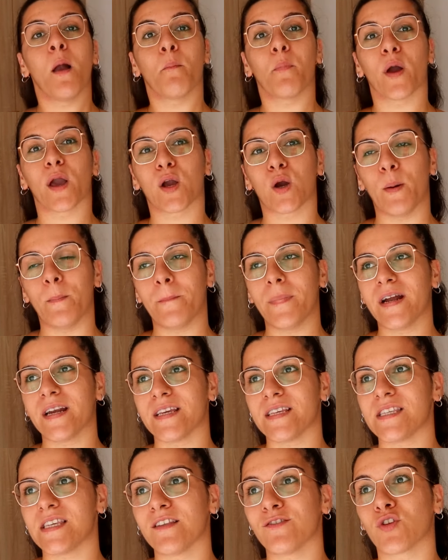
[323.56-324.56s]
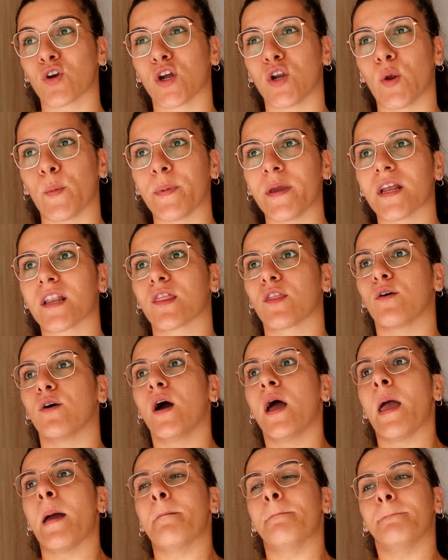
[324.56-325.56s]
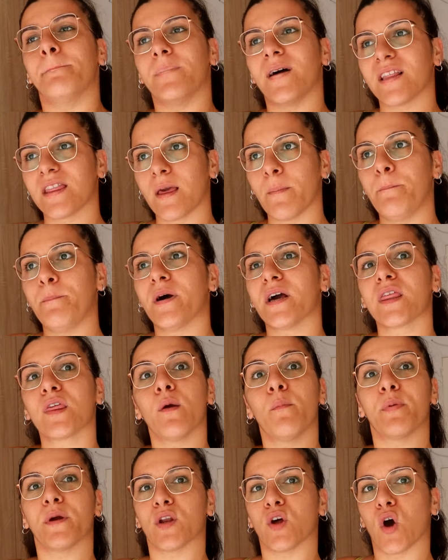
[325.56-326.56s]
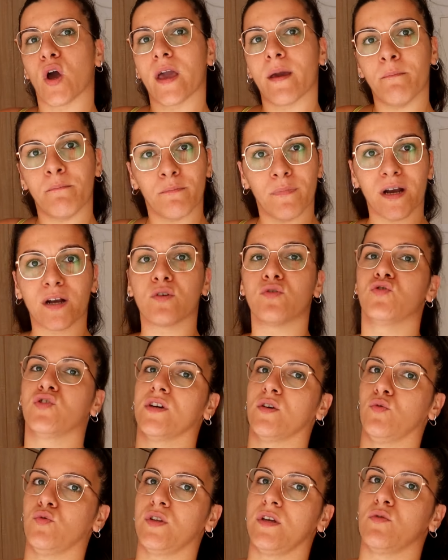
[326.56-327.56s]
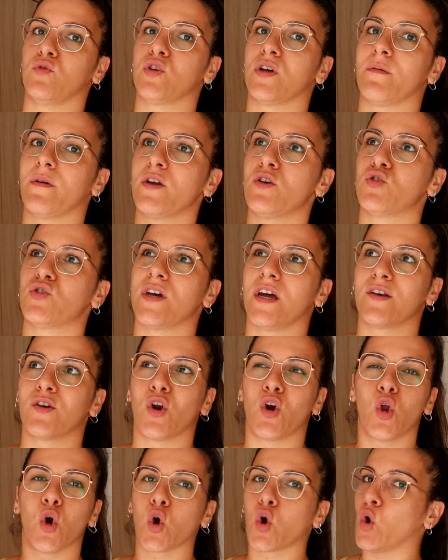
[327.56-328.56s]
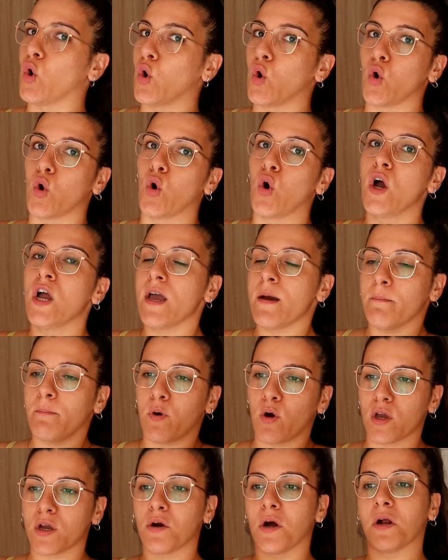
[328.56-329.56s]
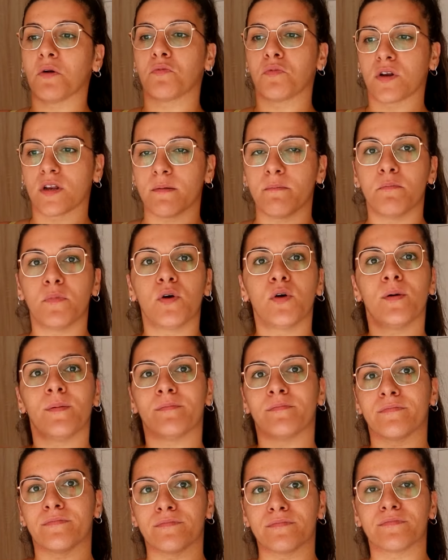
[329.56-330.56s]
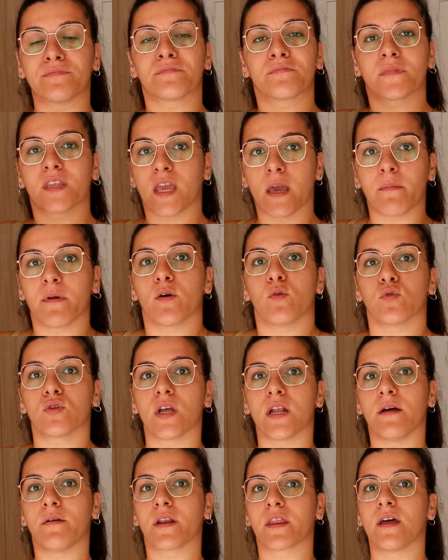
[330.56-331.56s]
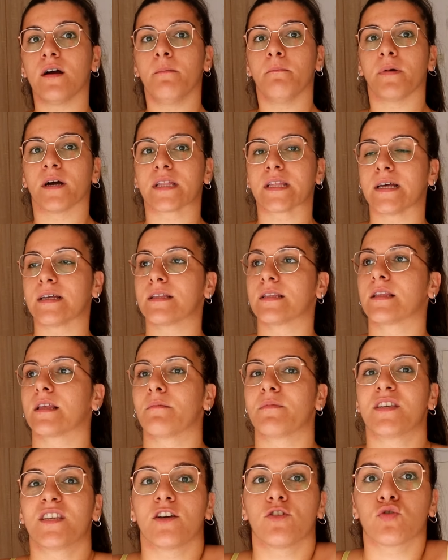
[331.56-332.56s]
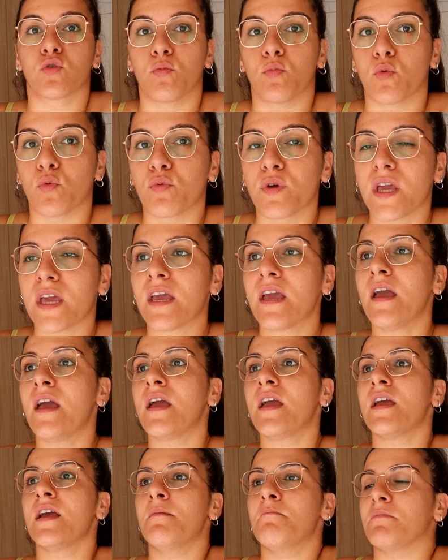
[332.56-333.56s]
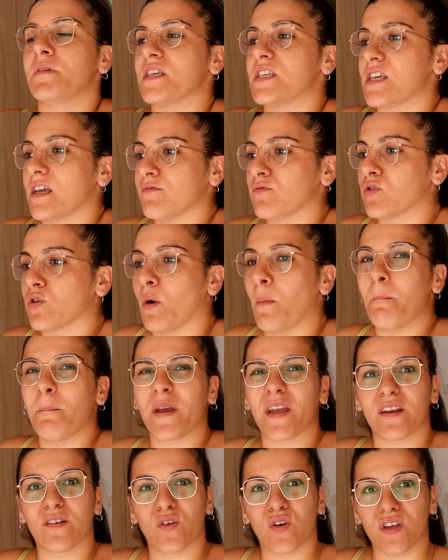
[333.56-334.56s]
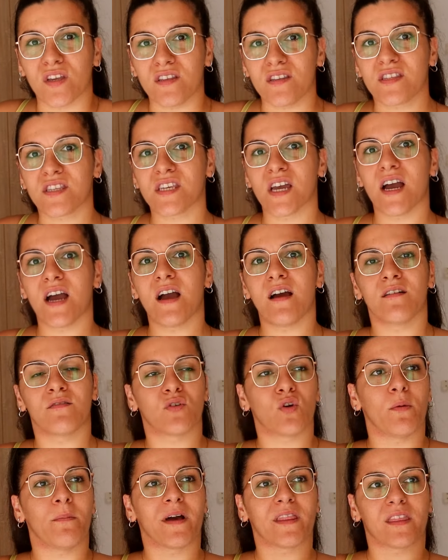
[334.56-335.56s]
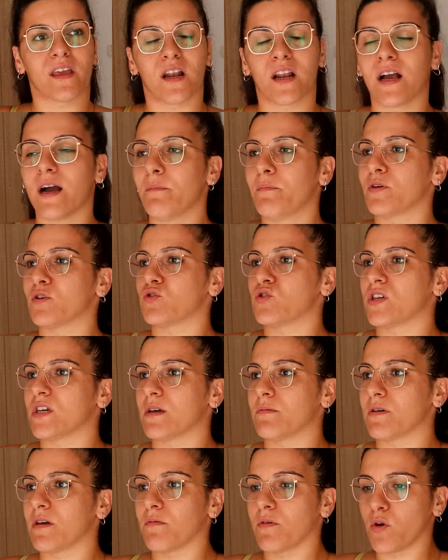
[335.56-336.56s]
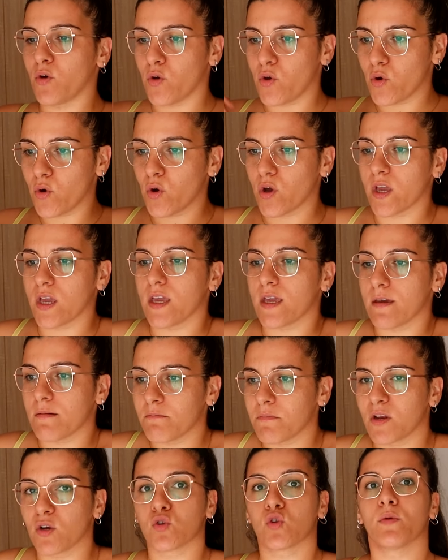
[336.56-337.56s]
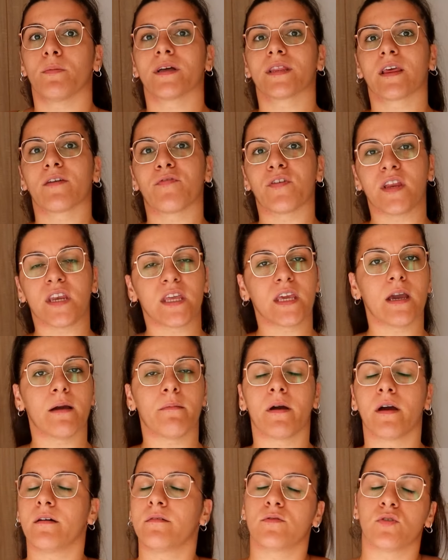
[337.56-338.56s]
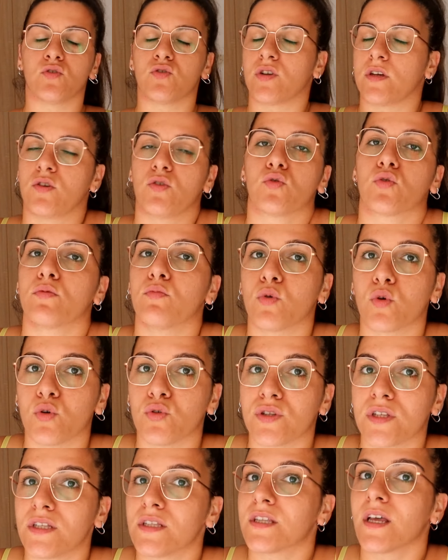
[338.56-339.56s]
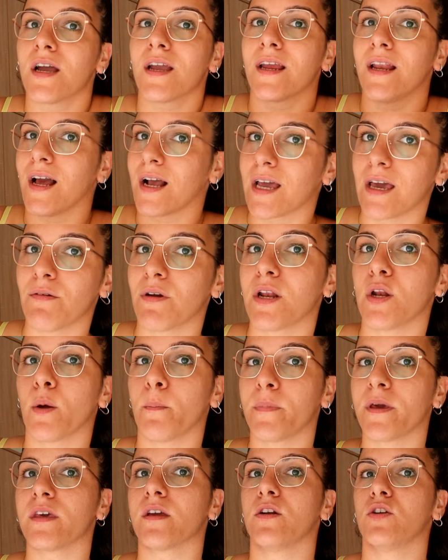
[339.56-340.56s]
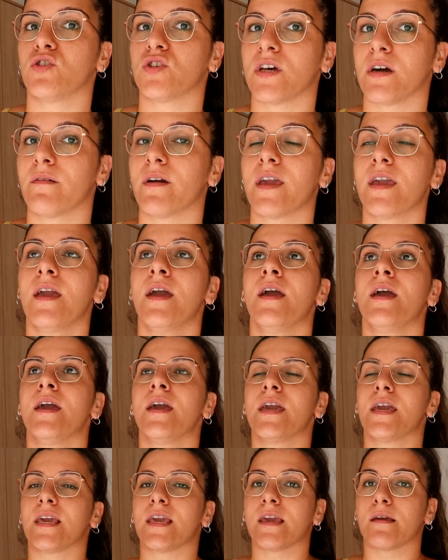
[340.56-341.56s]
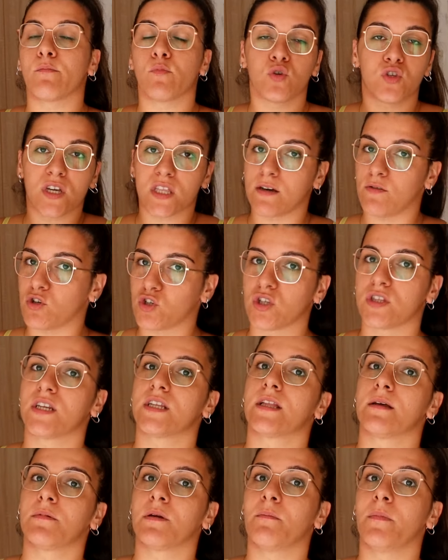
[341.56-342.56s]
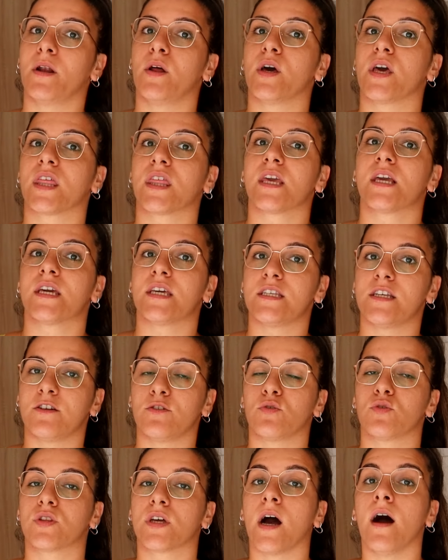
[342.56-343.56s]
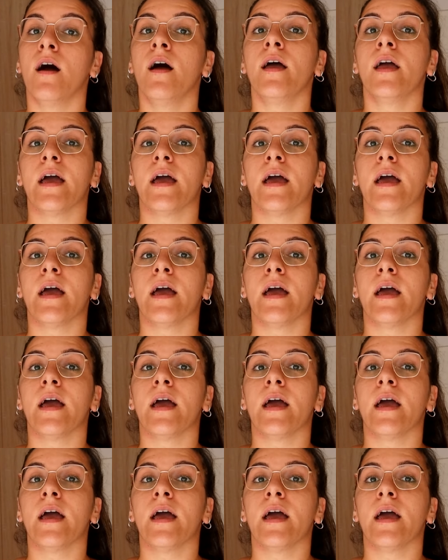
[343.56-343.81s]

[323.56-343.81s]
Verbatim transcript: Pues con Mari siento que lo pierdo más despacio, pero es más consecutivo, ¿sabéis? O sea, no lo cojo. Voy a un ritmo mm, que me gusta, la verdad, bastante. Me siento muy bien, me siento menos hinchada, no más delgada, pero sí que me veo yo y me noto más definida, más... No sé, yo estoy muy contenta y las que veis los vídeos lo sabéis y muchas de vosotras también me lo decís que se nota.